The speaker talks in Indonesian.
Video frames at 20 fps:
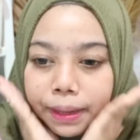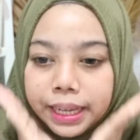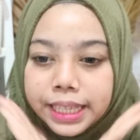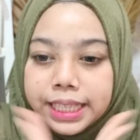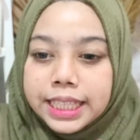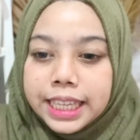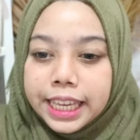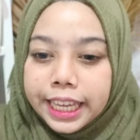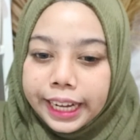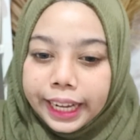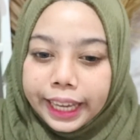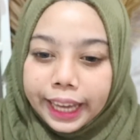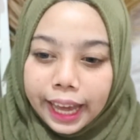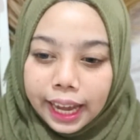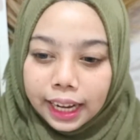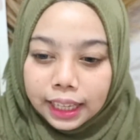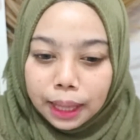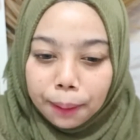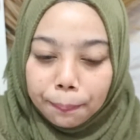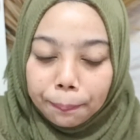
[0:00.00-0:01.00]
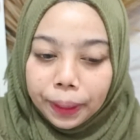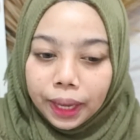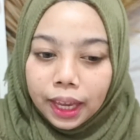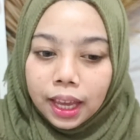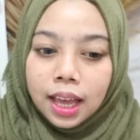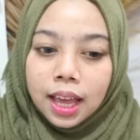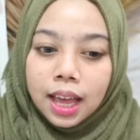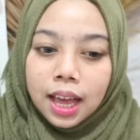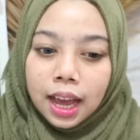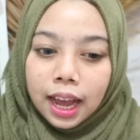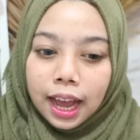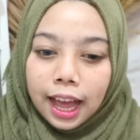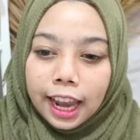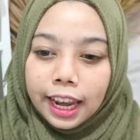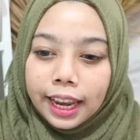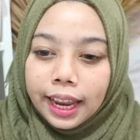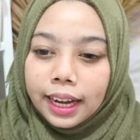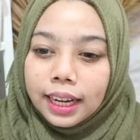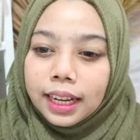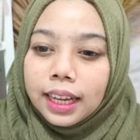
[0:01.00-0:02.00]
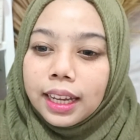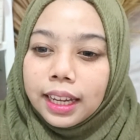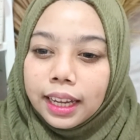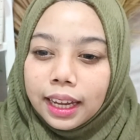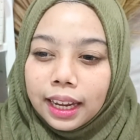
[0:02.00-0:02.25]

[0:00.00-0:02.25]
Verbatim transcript: beli skincare tapi kalian